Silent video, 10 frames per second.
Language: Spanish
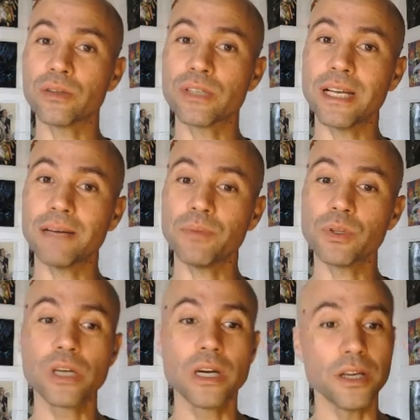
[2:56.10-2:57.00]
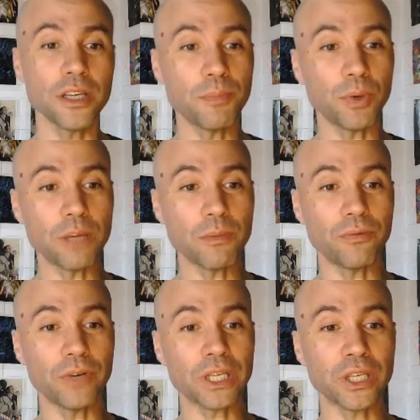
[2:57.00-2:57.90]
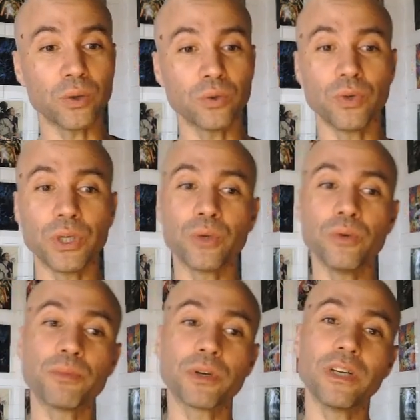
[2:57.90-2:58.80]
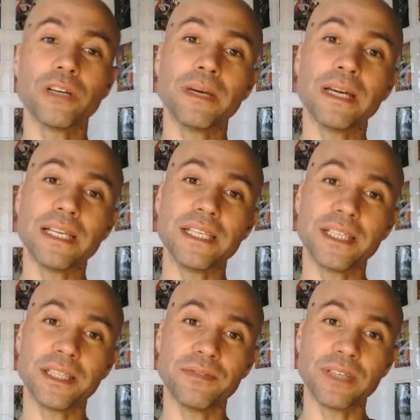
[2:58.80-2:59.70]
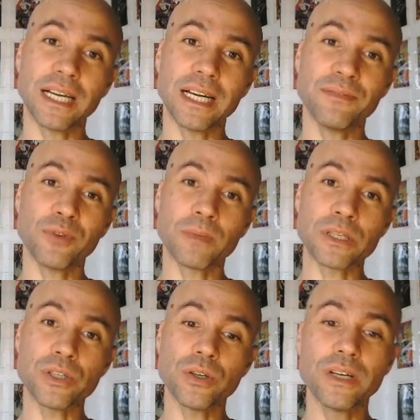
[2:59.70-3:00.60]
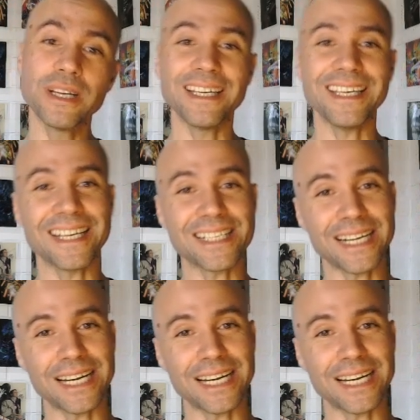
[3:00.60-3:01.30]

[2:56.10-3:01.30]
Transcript: en ambos y podemos ver que no tuvo ningún problema en identificar la información y hacer la